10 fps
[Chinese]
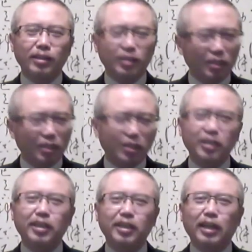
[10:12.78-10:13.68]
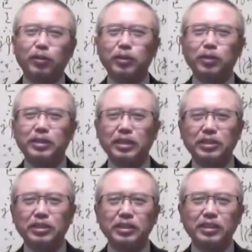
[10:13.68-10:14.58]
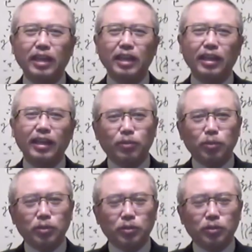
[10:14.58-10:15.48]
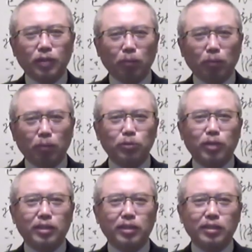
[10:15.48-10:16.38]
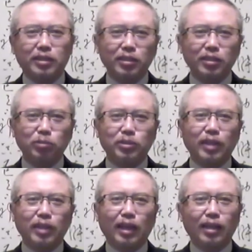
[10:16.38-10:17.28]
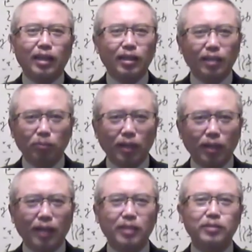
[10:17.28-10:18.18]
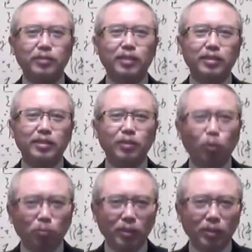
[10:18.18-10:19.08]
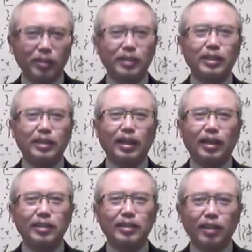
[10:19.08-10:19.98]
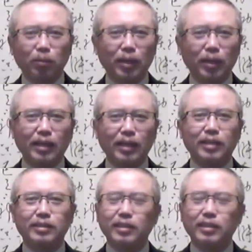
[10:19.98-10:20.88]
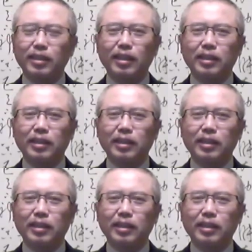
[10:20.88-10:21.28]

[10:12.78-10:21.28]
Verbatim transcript: 一个一个啊都跟人精一样的。对于他们来说啊，这个习主席啊，他他们看着就像是透明人一样啊，在他们眼里，这个